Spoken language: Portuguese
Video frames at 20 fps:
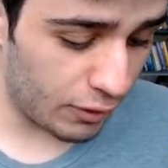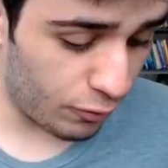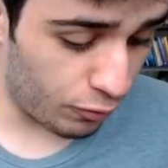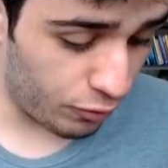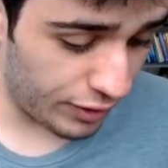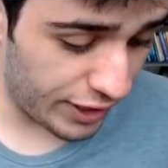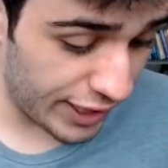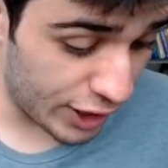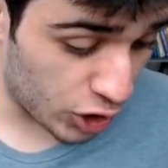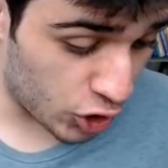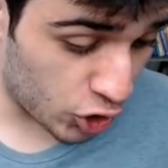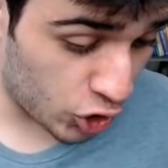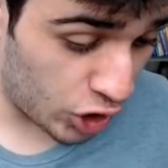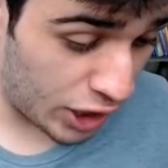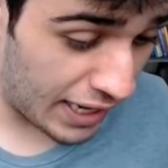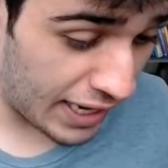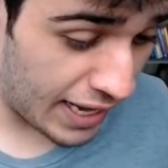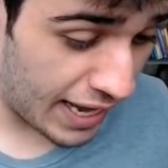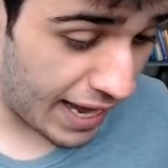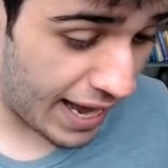
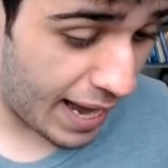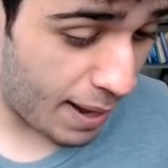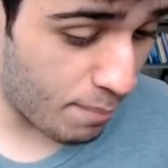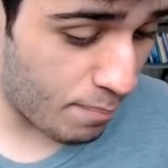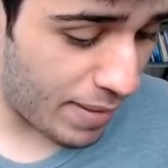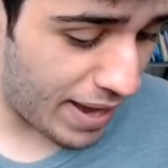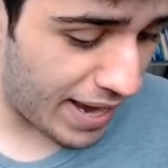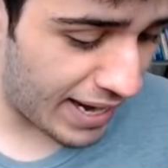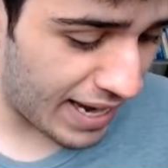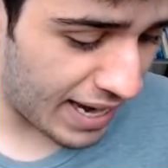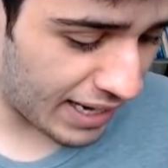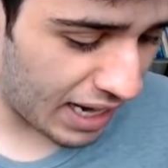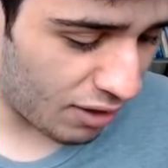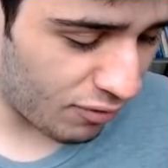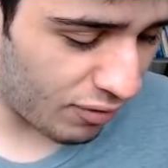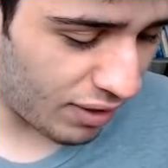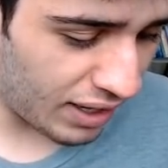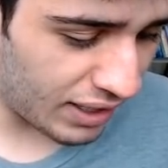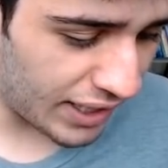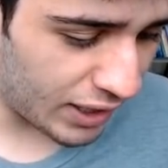Vixe, é, é Mega
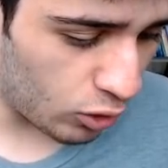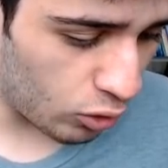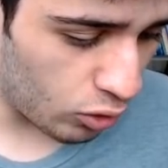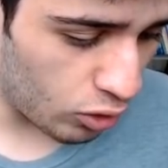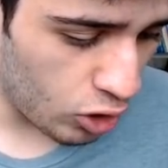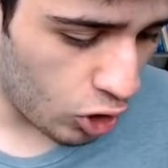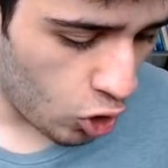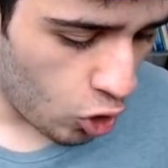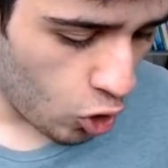Cavaleiro.